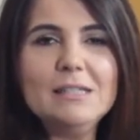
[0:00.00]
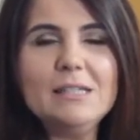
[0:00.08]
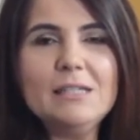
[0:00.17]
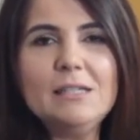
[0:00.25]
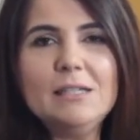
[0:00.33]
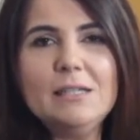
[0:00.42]

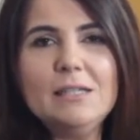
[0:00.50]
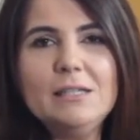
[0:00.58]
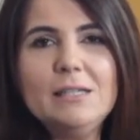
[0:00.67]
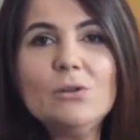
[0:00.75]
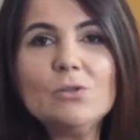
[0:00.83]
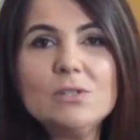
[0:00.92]
E, e
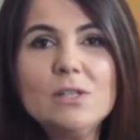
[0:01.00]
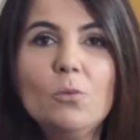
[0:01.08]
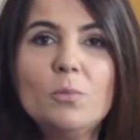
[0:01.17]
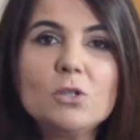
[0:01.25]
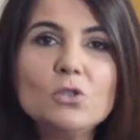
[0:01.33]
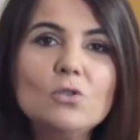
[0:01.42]
Deus deu
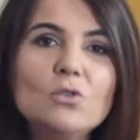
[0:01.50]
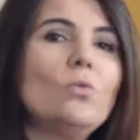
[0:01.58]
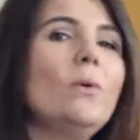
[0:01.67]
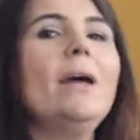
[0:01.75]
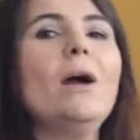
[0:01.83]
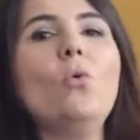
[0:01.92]
para
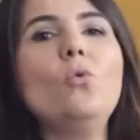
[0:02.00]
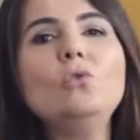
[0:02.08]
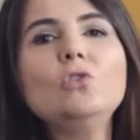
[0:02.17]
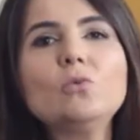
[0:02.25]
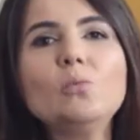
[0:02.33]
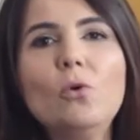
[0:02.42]
Josué
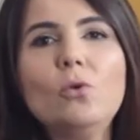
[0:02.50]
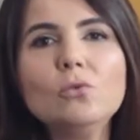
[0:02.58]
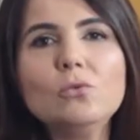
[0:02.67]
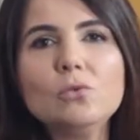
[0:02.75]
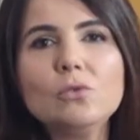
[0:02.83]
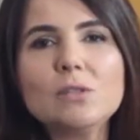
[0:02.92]
alguns
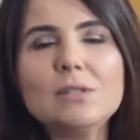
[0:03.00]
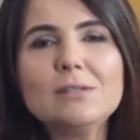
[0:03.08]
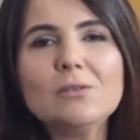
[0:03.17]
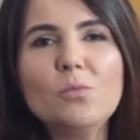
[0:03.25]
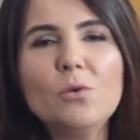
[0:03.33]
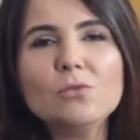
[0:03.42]
pontos que
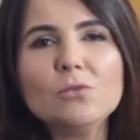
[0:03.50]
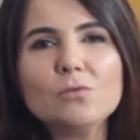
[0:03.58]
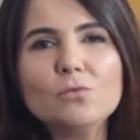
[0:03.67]
são pontos